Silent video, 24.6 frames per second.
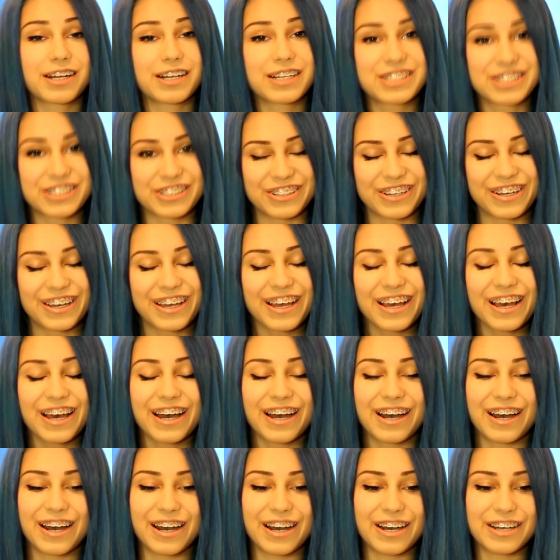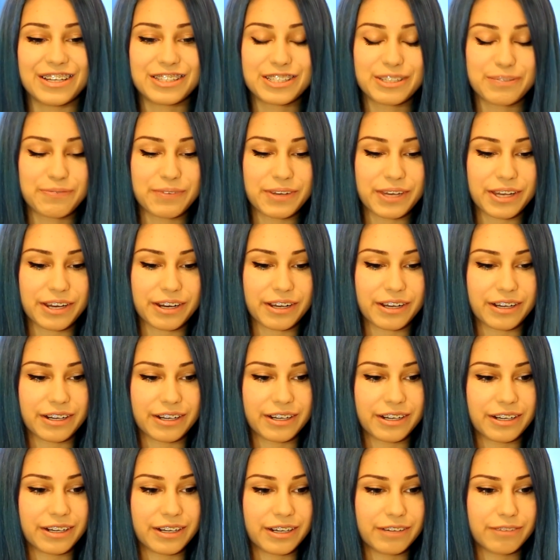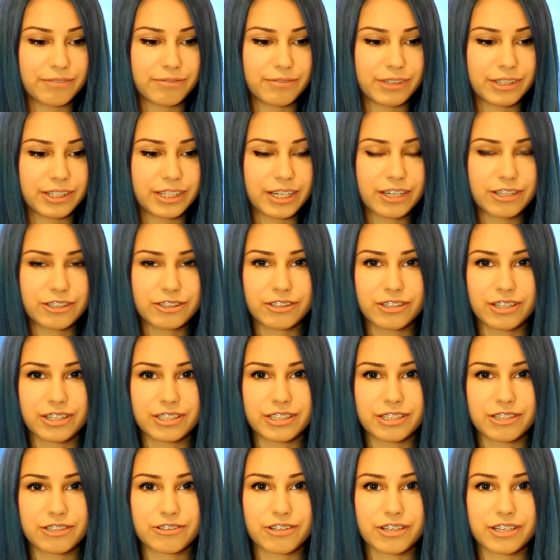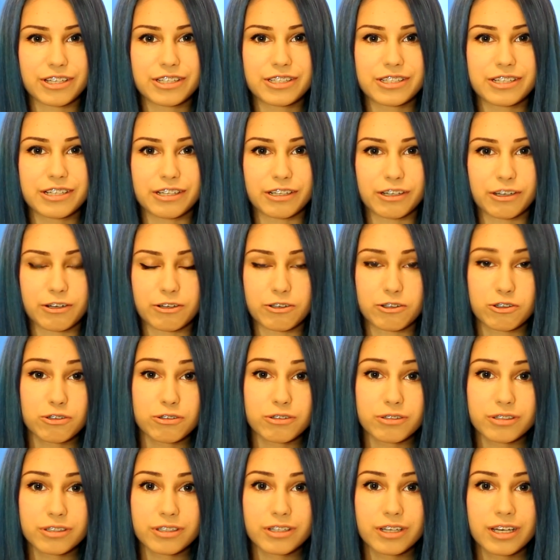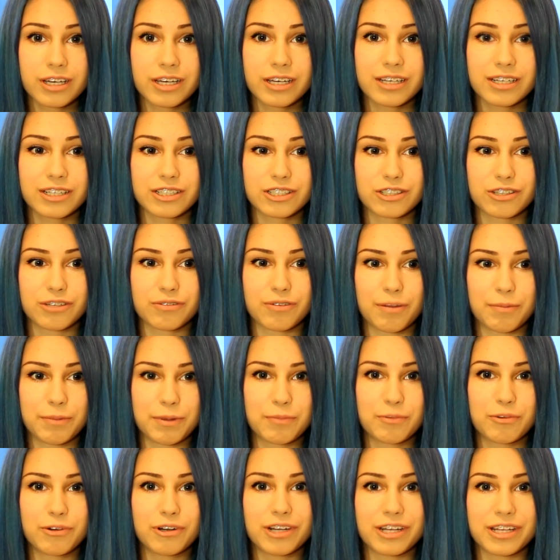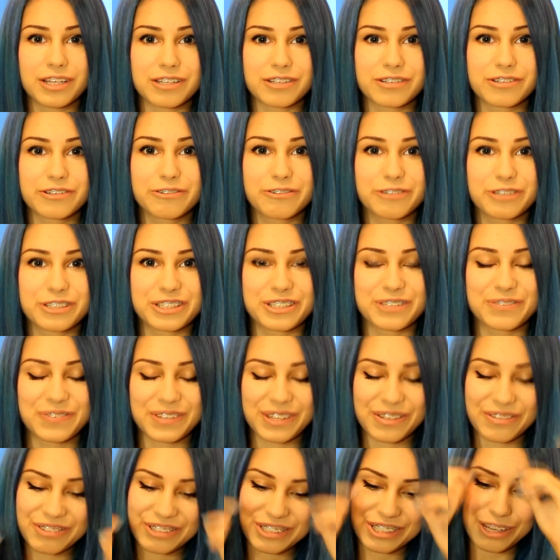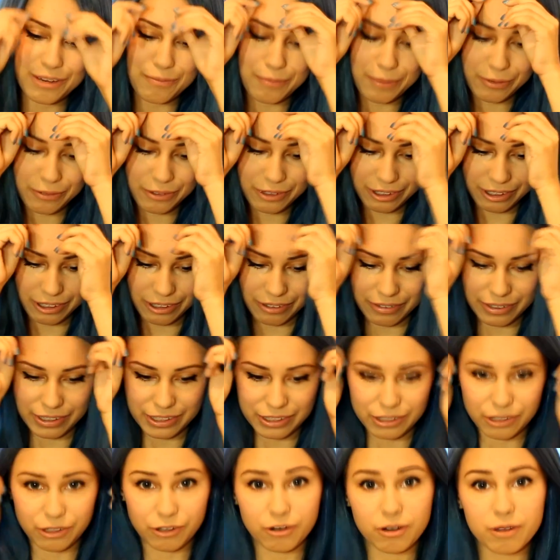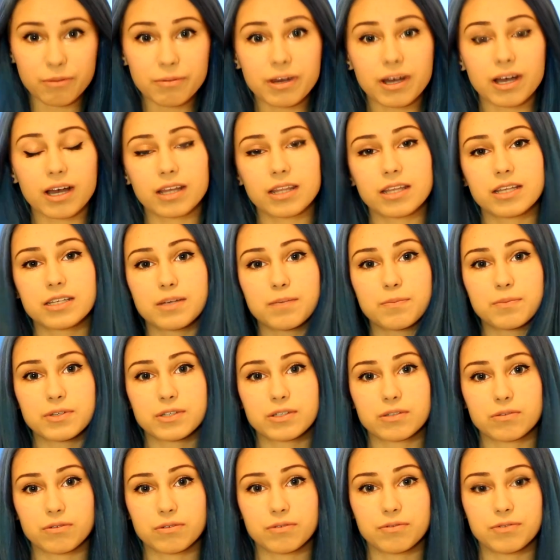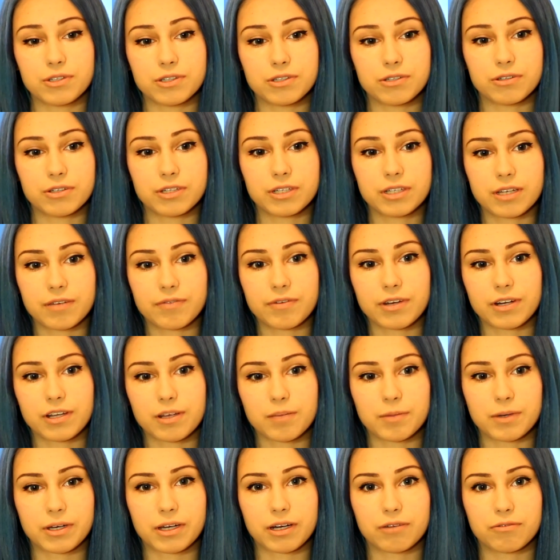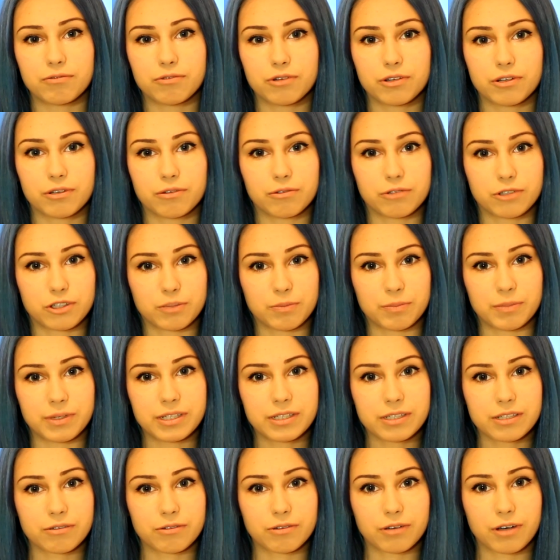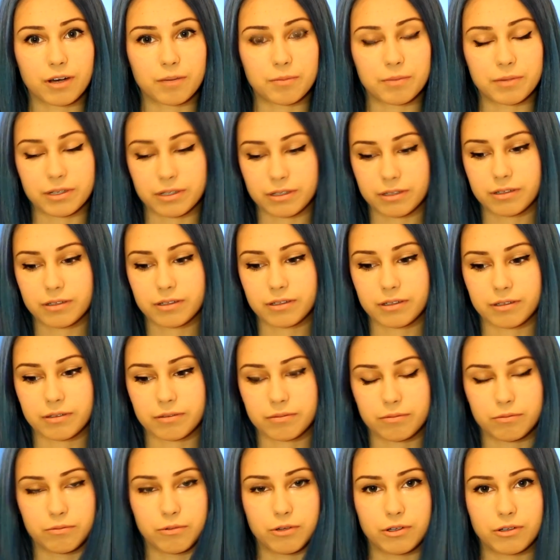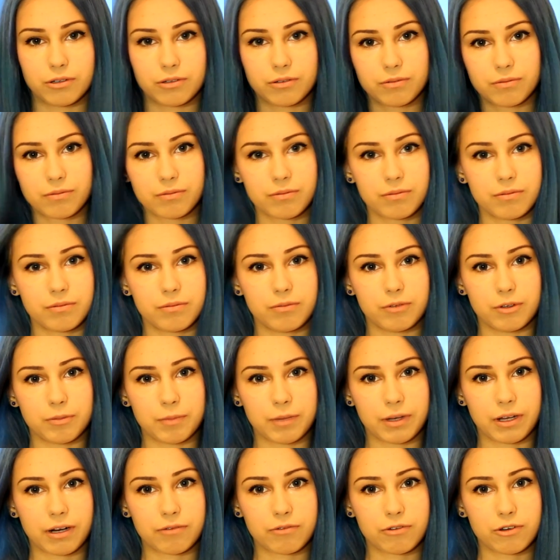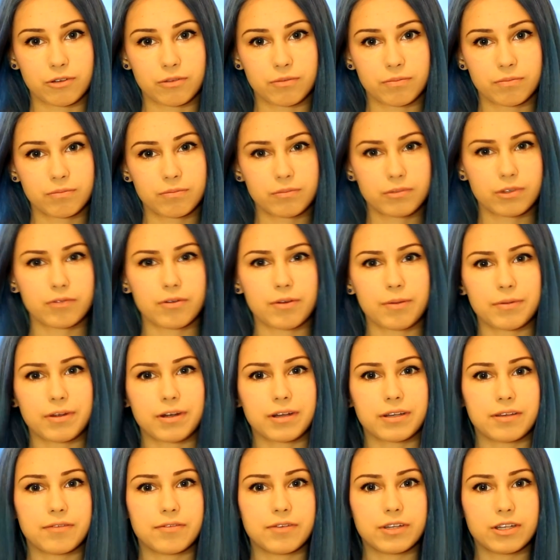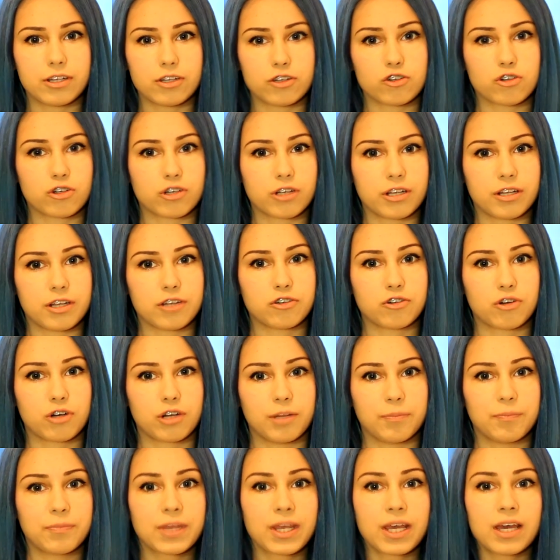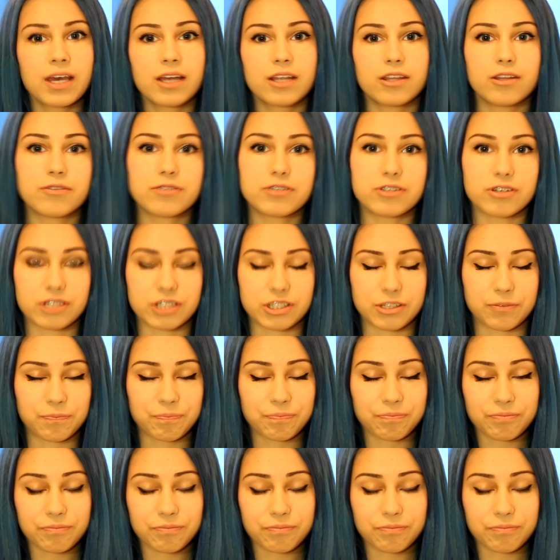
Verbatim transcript: Хорошо, а, теперь а, я еще надеюсь, что я не сильно кричу, что вам не больно это слушать, потому что я привыкла говорить громко, когда записываю видео, и, наверное, микрофон очень близко, он как бы вот, вот микрофон. Ну, вам, наверное, не видно черное на черном, но все же.